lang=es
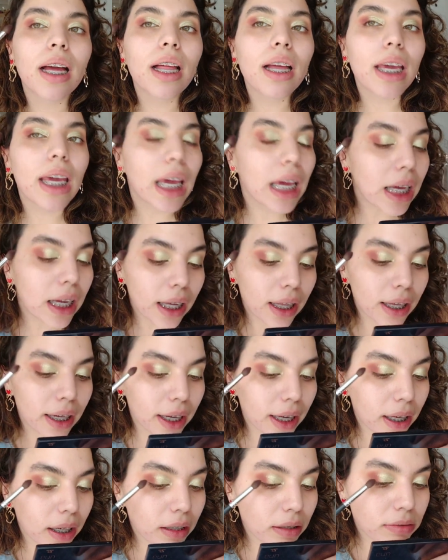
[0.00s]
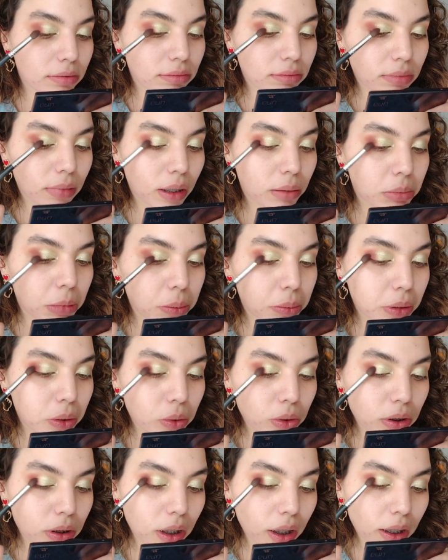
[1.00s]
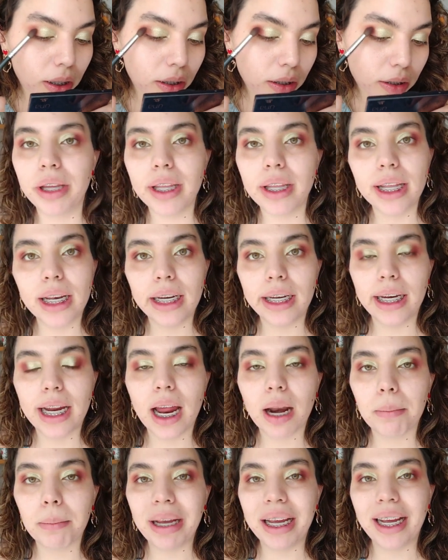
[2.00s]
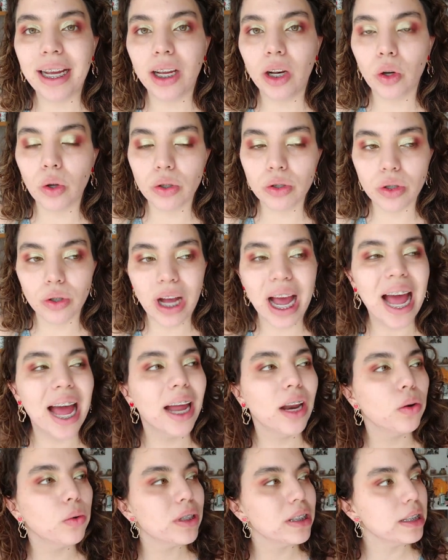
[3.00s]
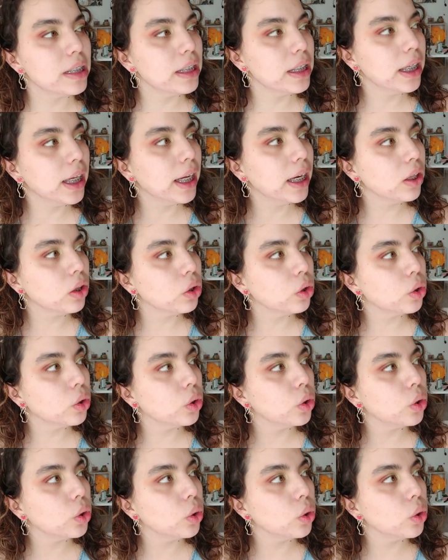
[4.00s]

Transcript: ah. quien, a mí me gusta. voy a delinearme los... Ah, no es cierto.